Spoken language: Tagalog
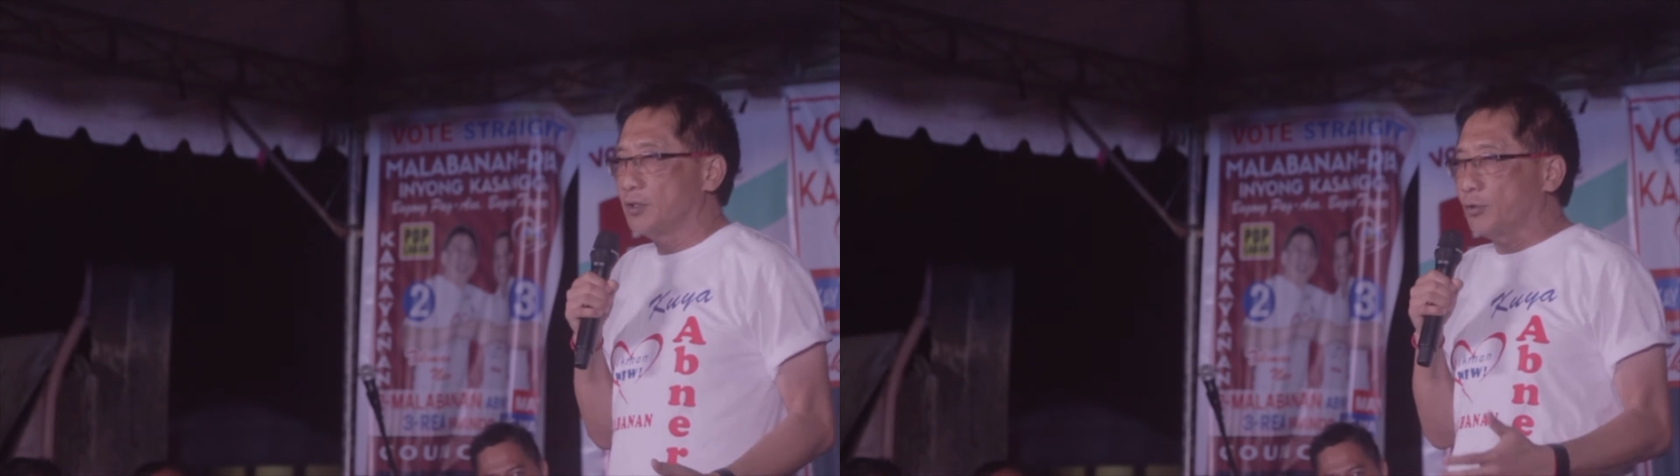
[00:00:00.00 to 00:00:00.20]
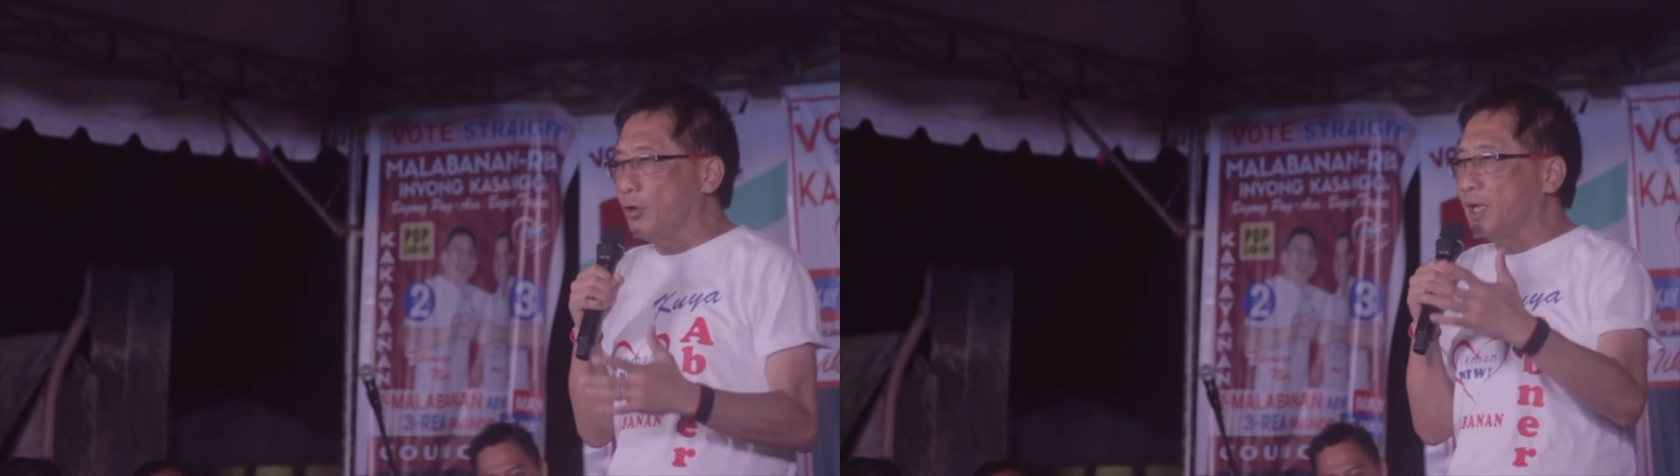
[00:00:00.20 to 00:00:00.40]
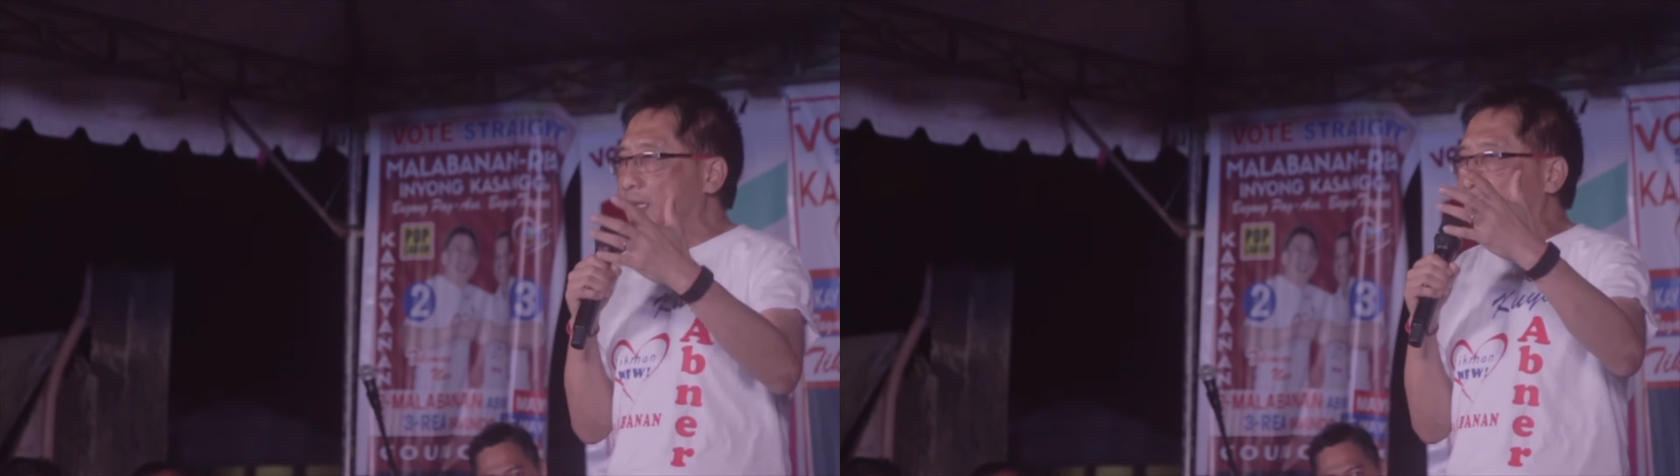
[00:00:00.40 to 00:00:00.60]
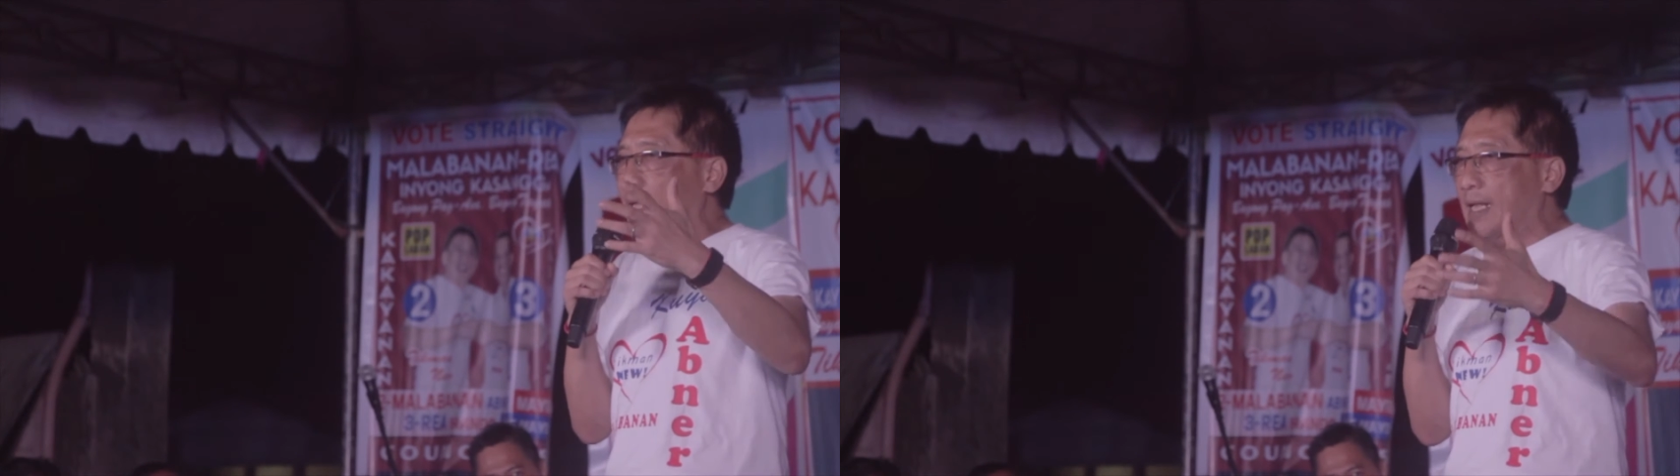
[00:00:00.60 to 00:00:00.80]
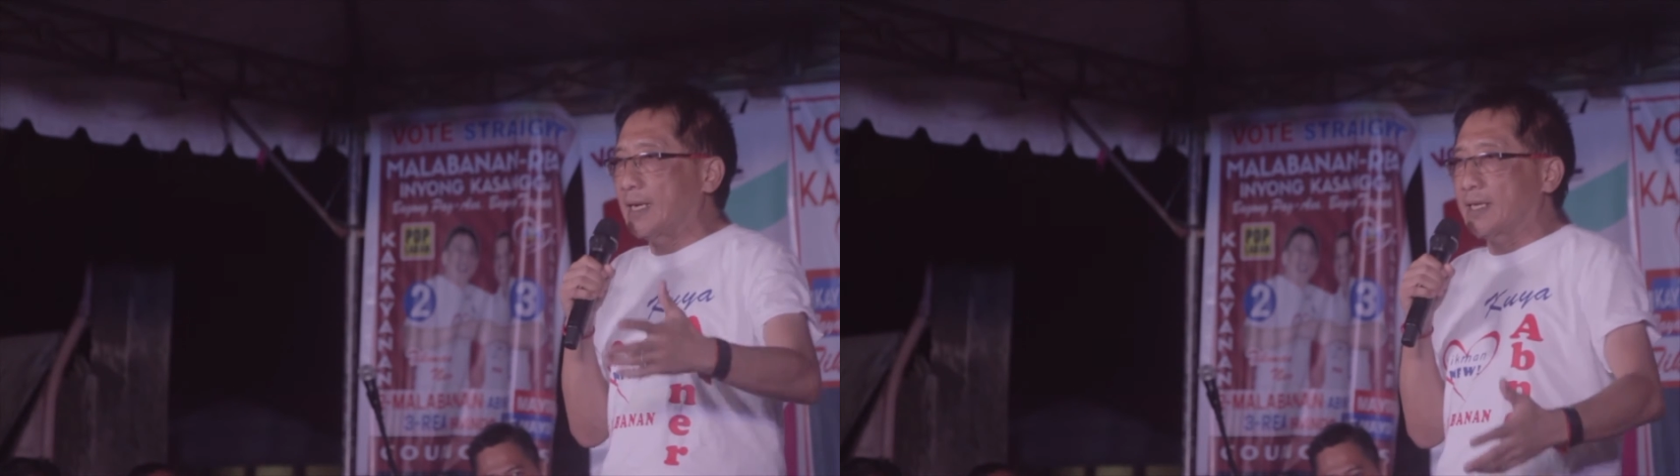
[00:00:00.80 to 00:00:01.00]
tunay na
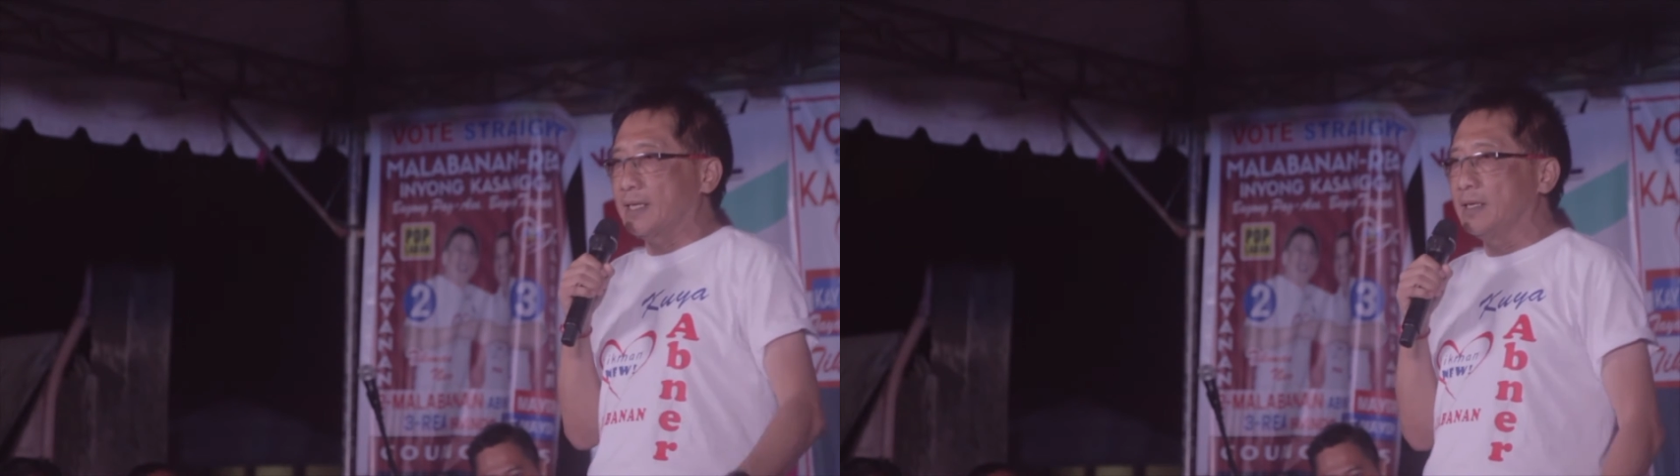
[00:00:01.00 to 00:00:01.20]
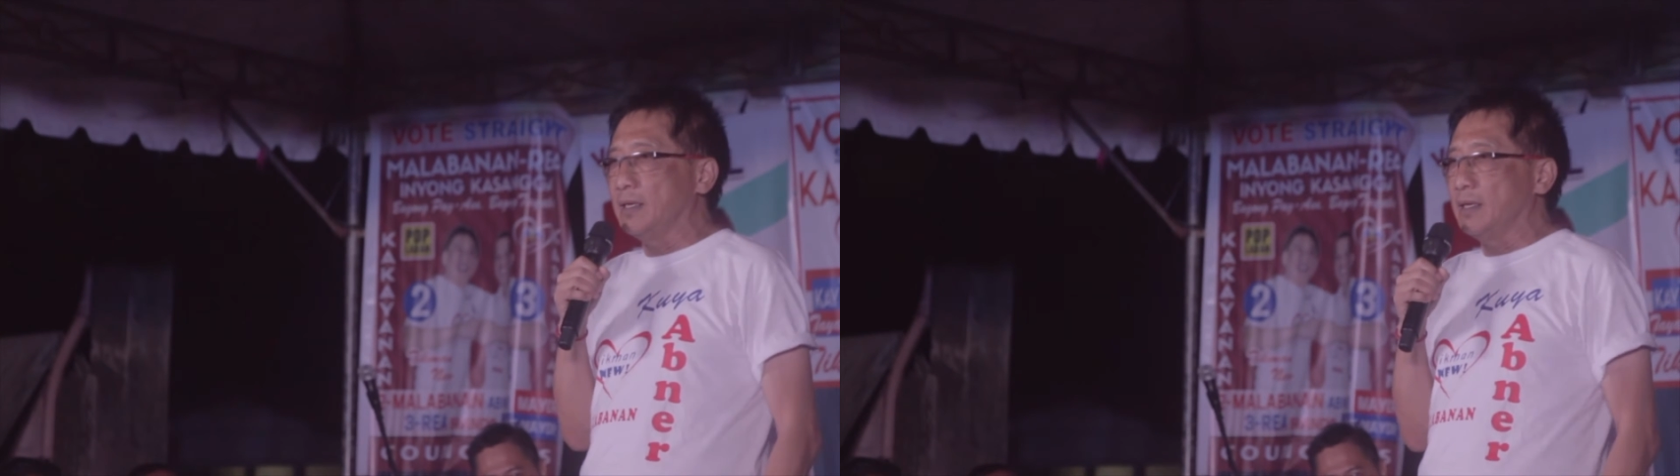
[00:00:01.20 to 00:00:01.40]
lalaki,